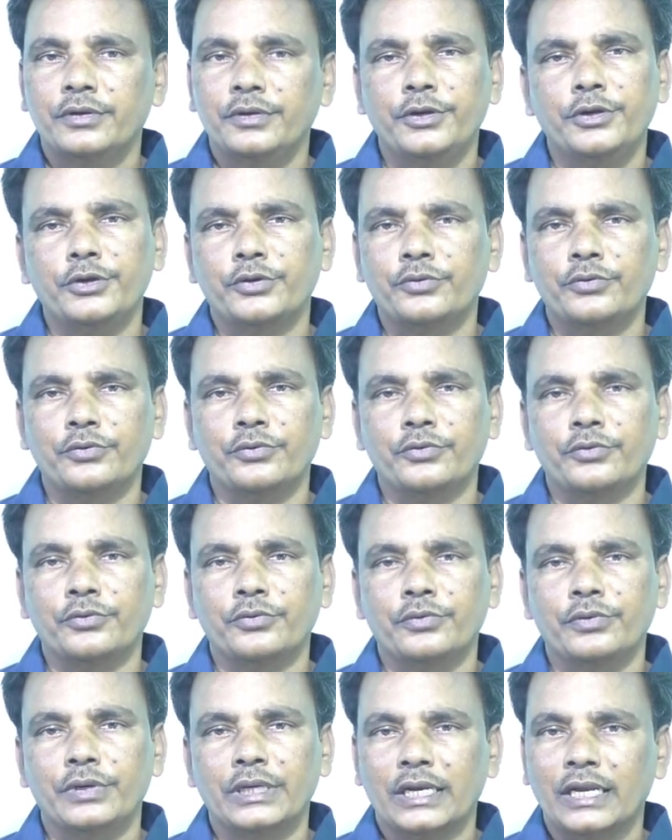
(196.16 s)
నీకు
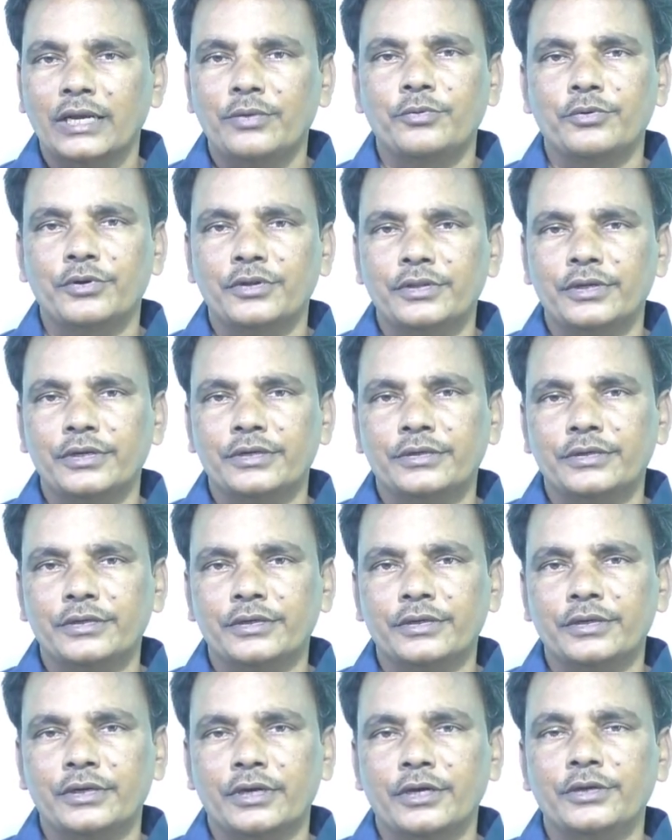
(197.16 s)
ఎలా ఉంటుందంటే
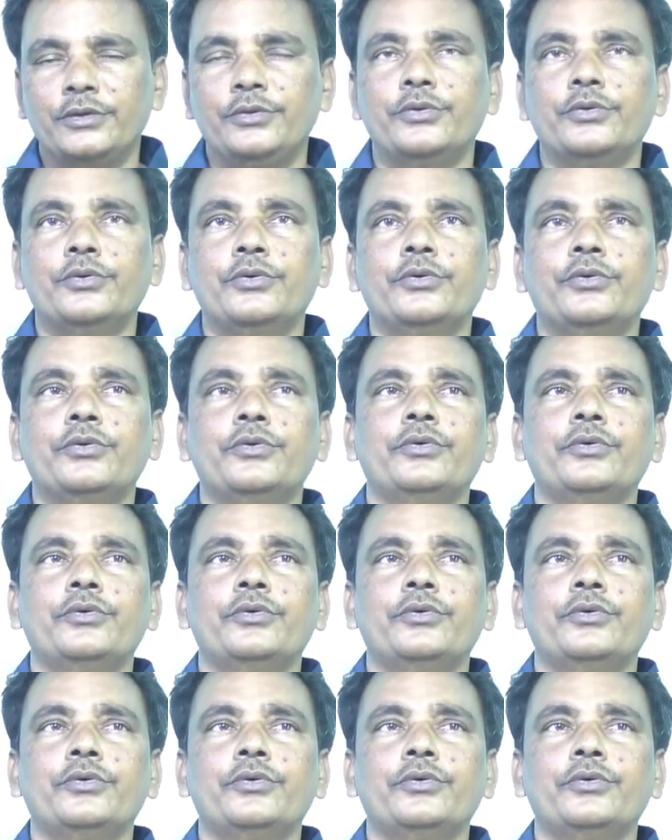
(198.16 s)
అయ్యో